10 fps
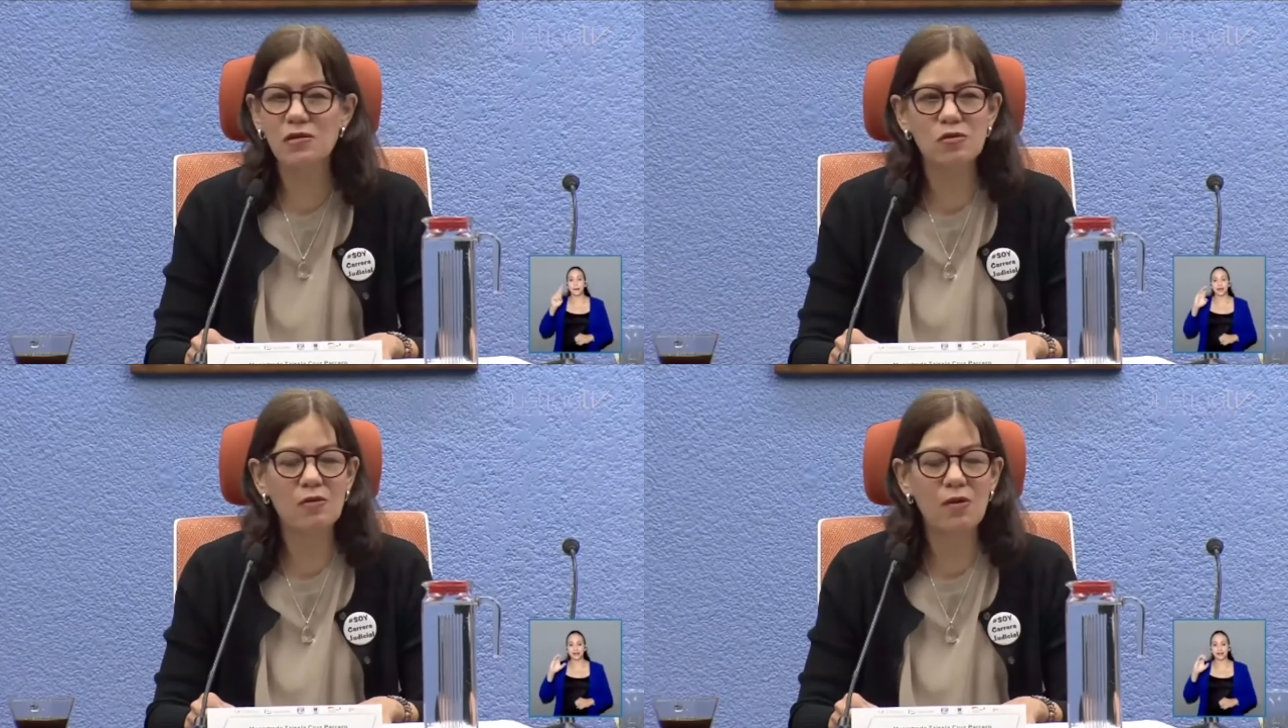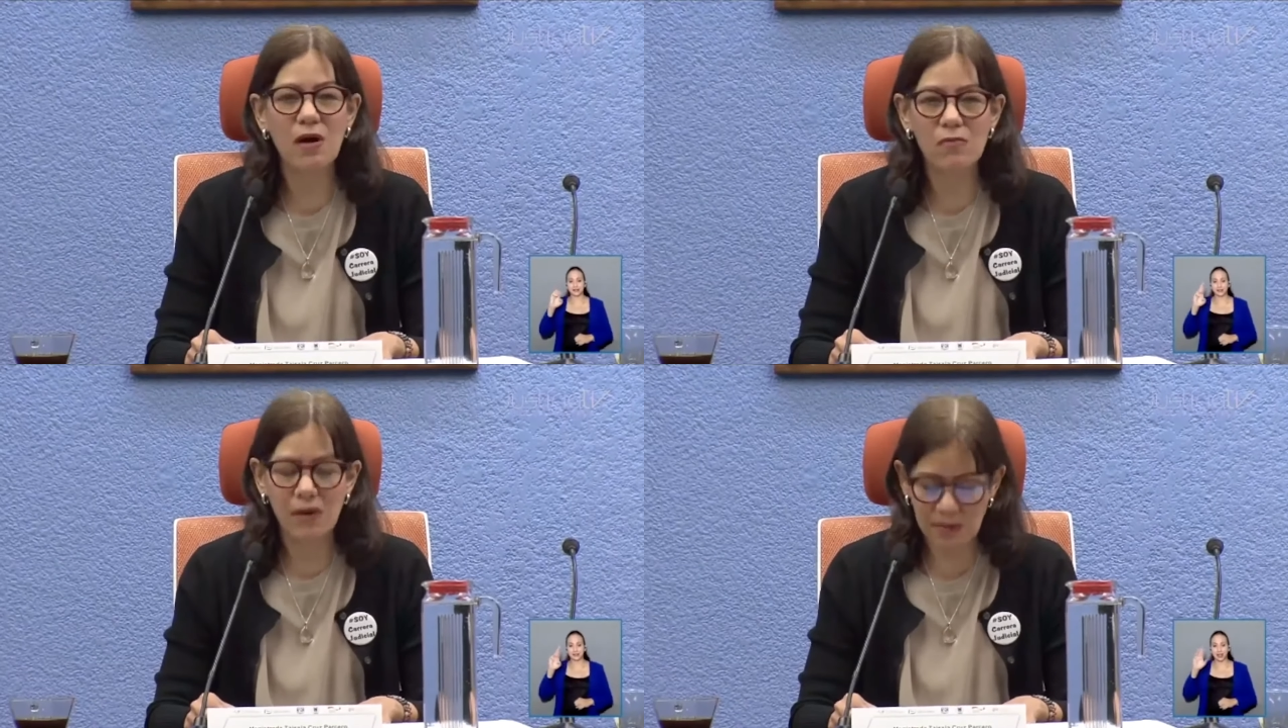que se
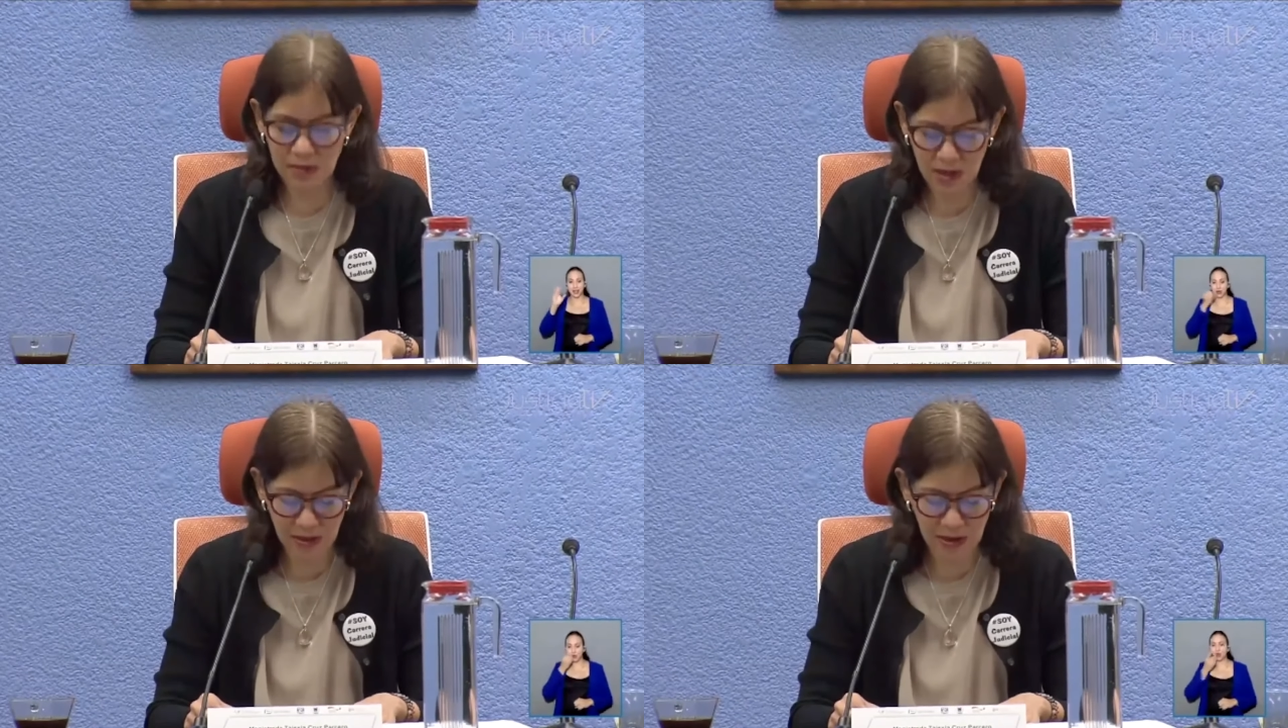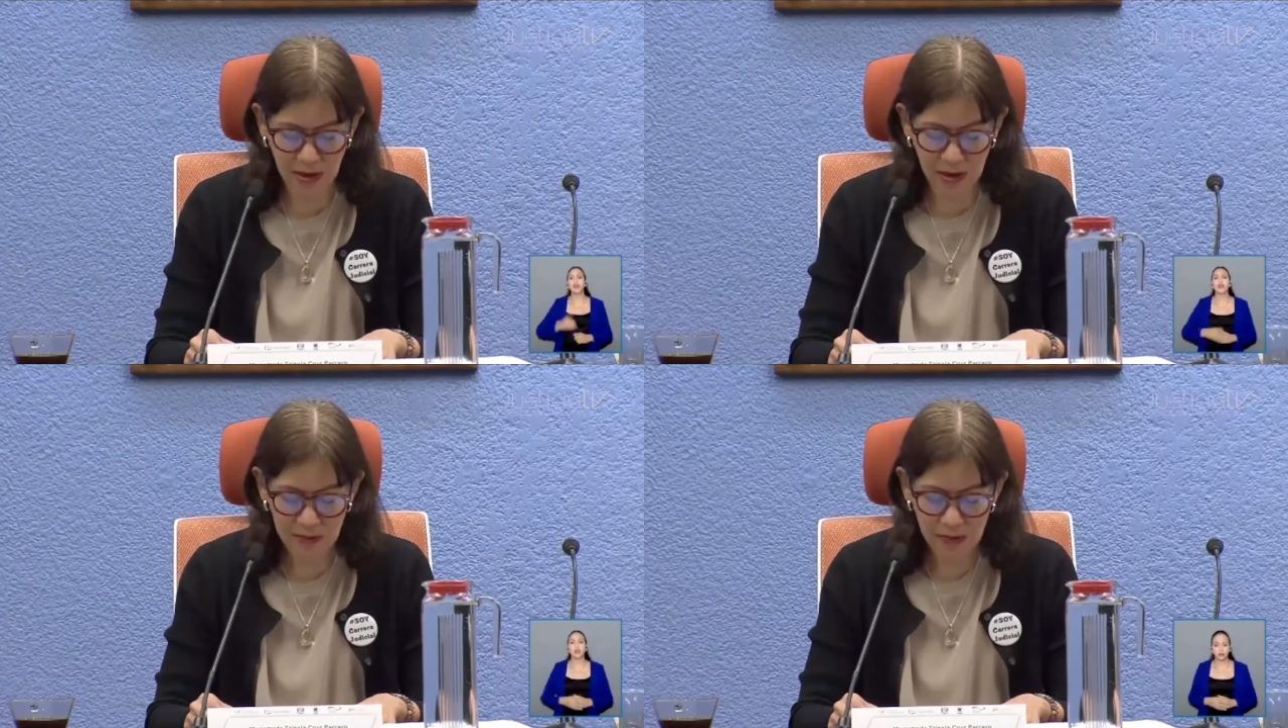avecina con la
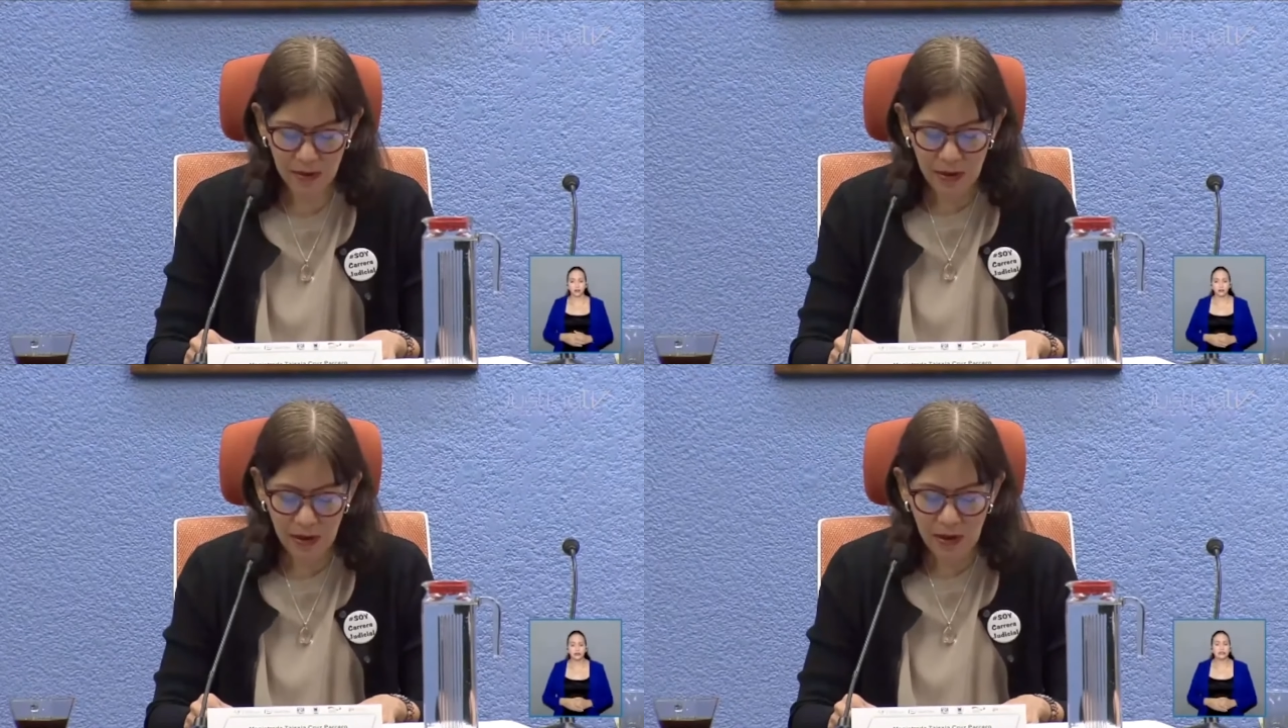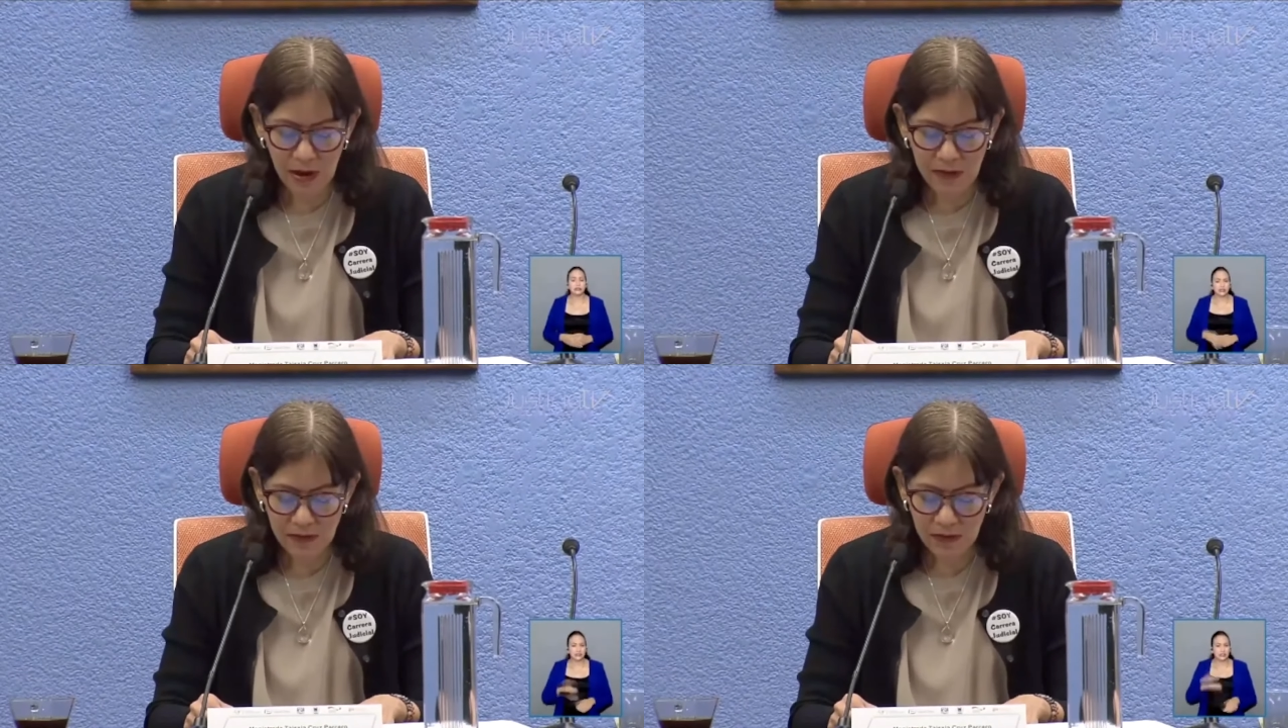reforma
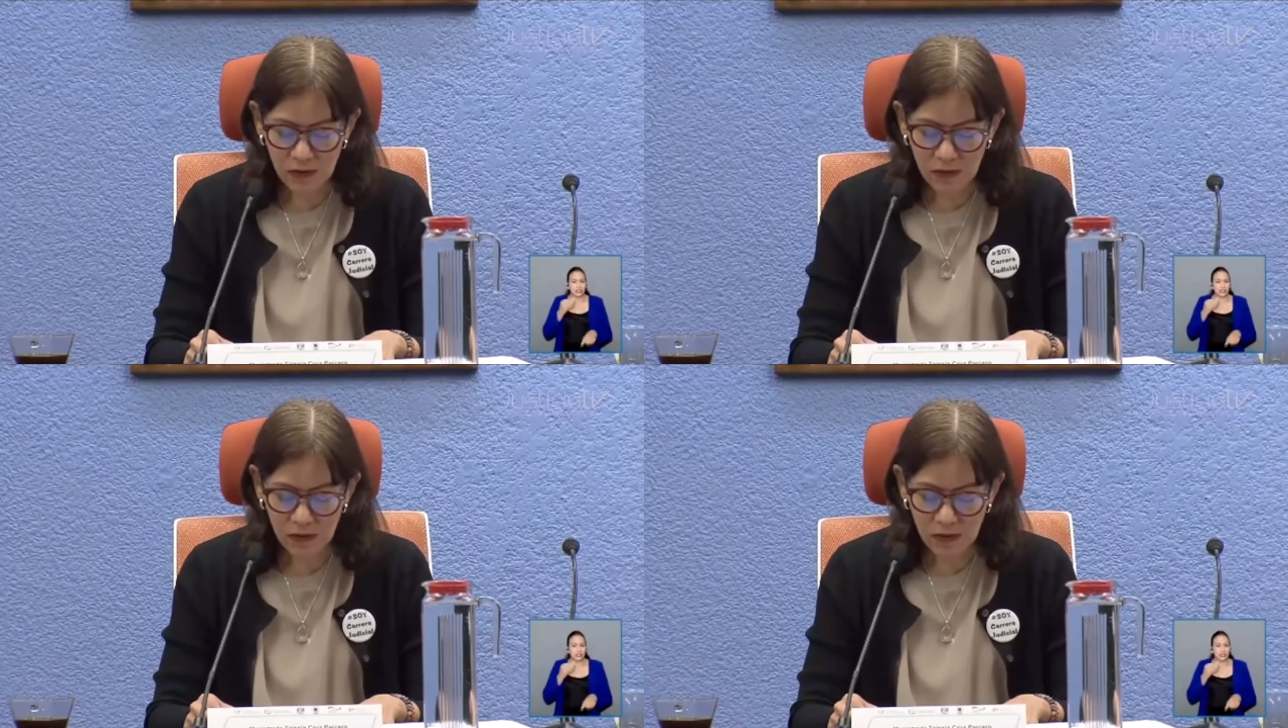judicial.